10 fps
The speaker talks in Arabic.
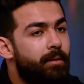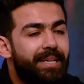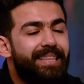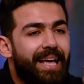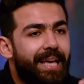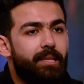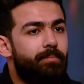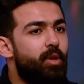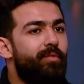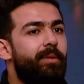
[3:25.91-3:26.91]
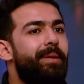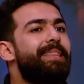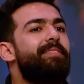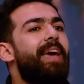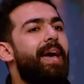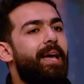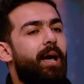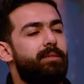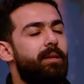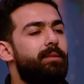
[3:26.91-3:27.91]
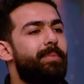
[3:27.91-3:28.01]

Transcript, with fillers: اتاكدت مليون في الميه ان في حاجه حصلت